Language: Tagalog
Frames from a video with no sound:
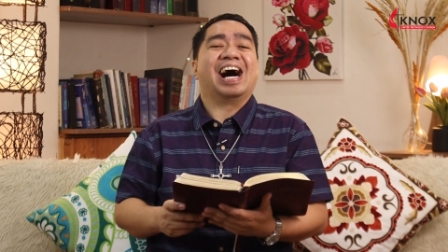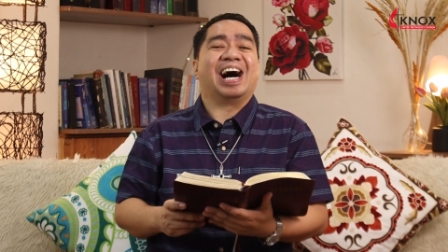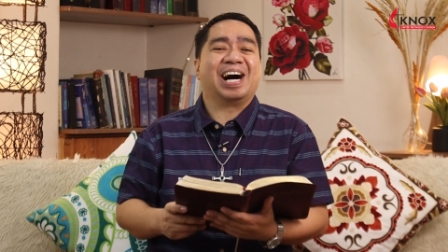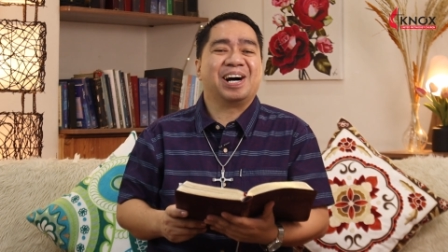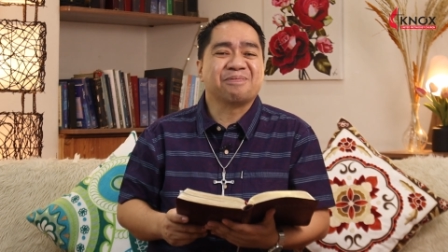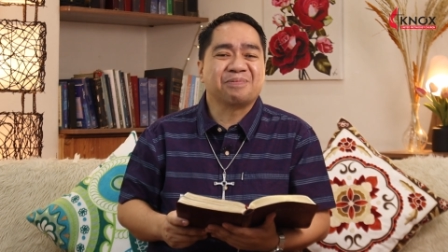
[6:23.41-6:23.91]

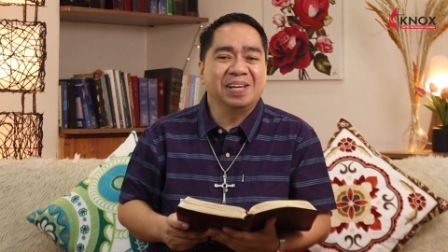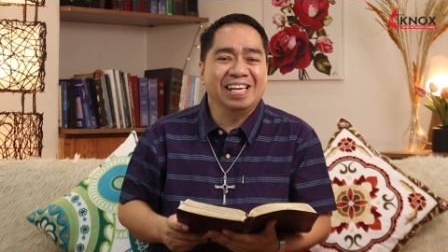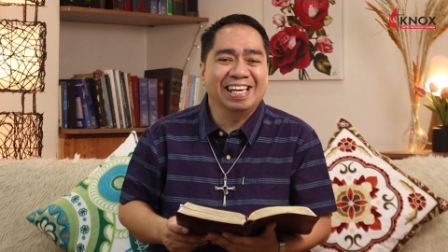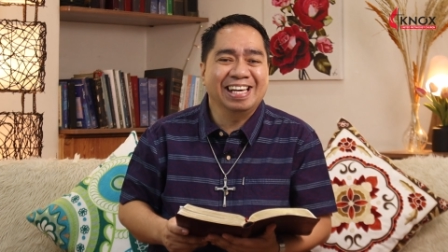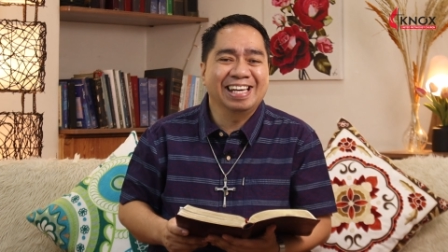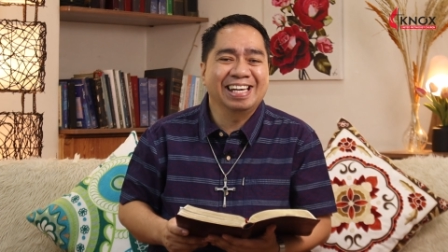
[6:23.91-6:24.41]

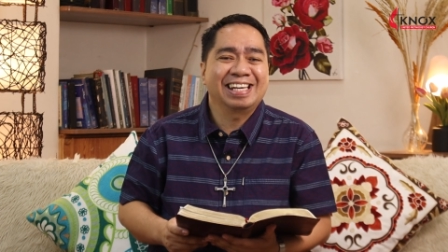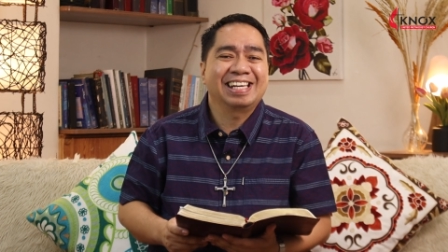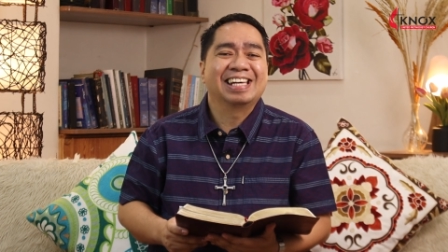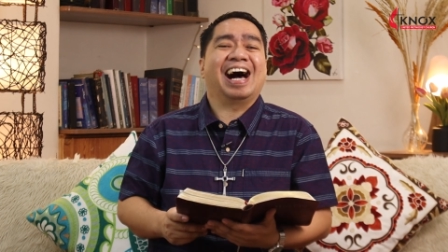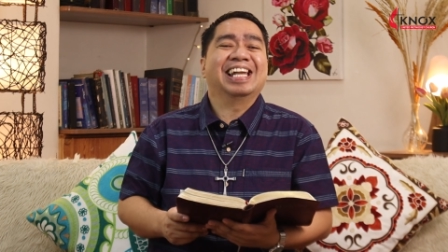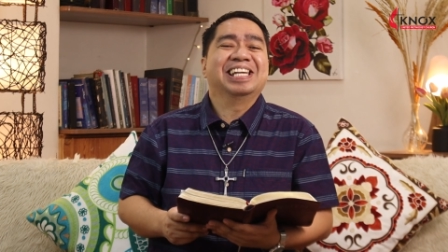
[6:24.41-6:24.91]
Happy
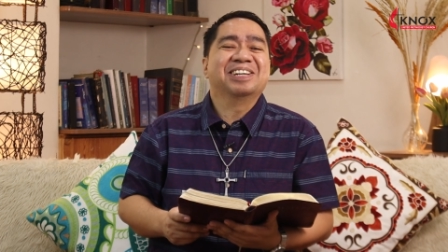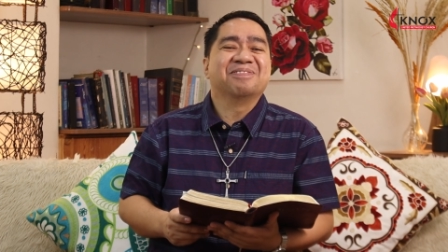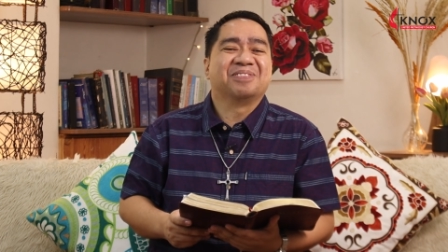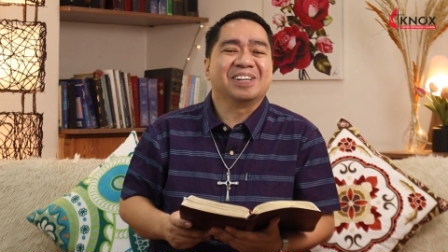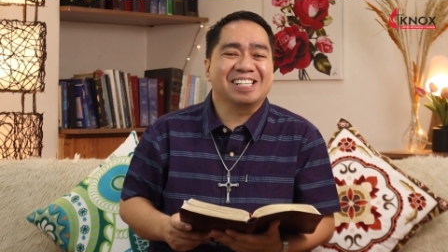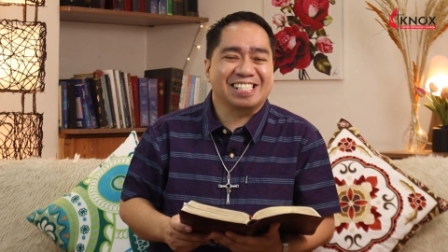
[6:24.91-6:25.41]

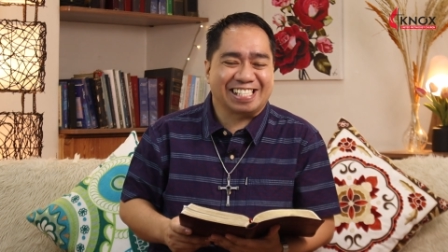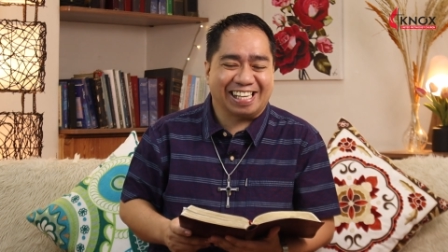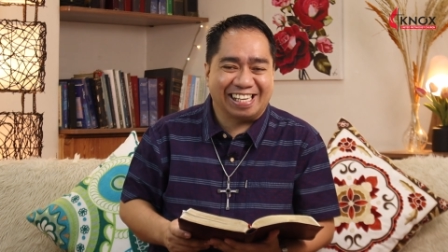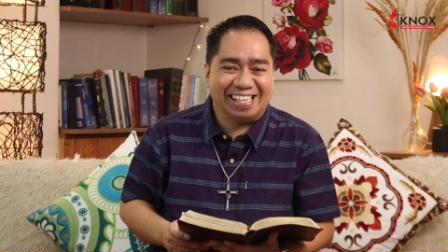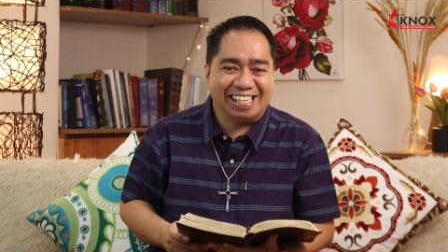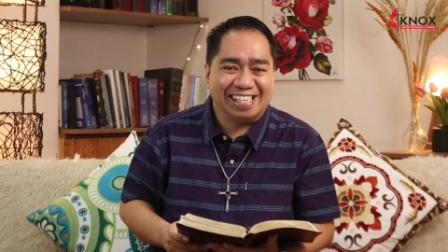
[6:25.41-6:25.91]

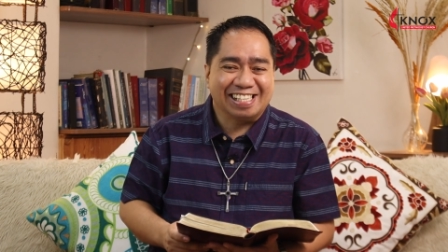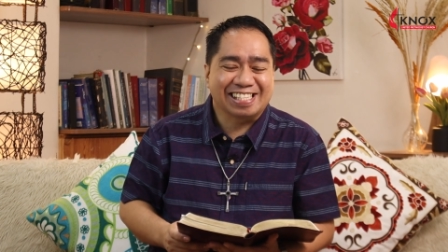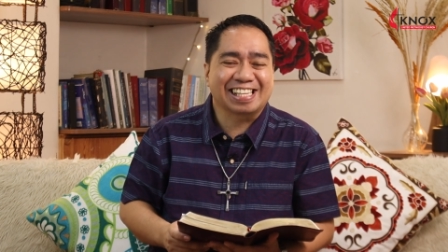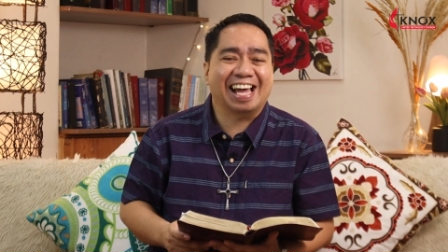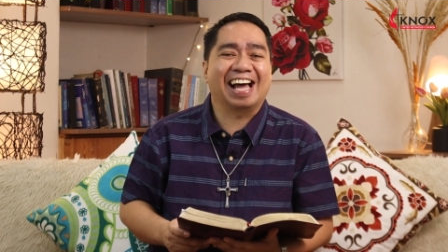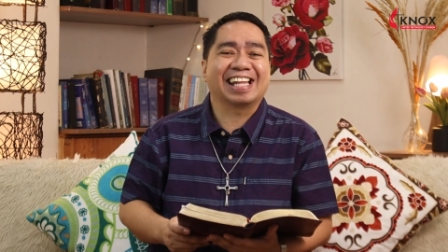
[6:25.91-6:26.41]
Anniversary!
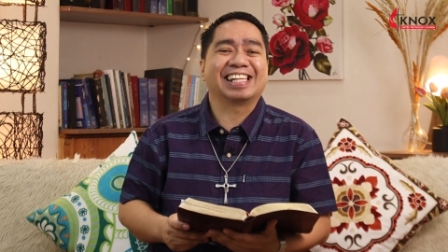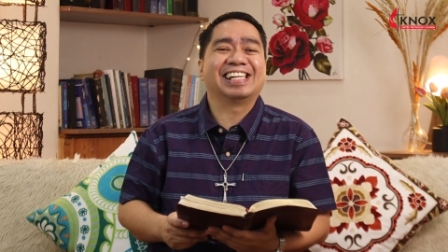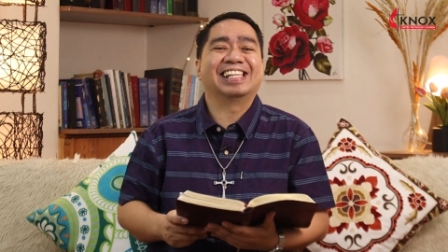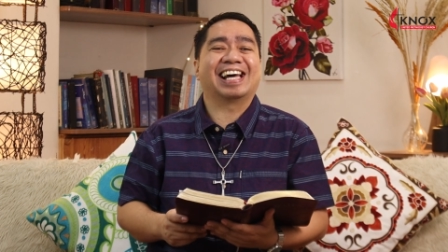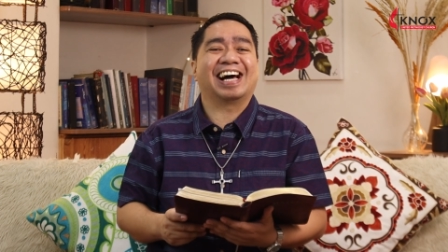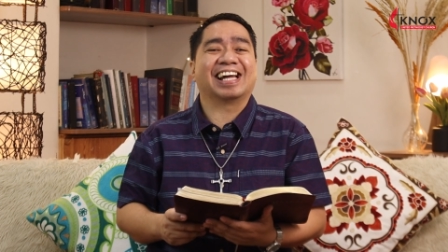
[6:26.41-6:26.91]
sa
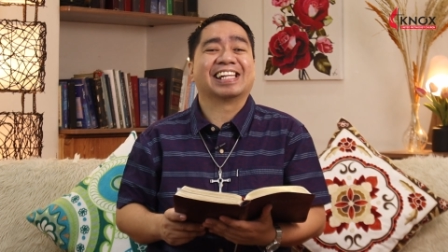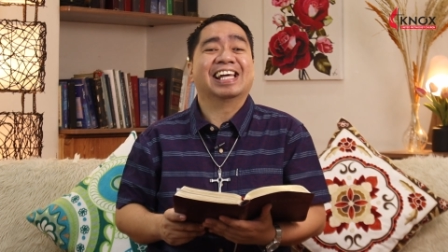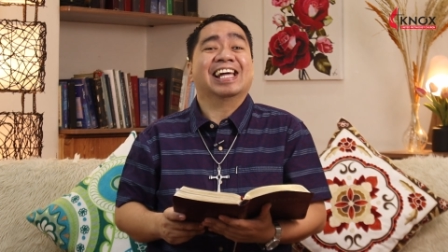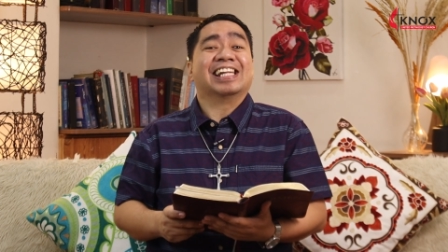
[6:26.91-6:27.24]
ating lahat.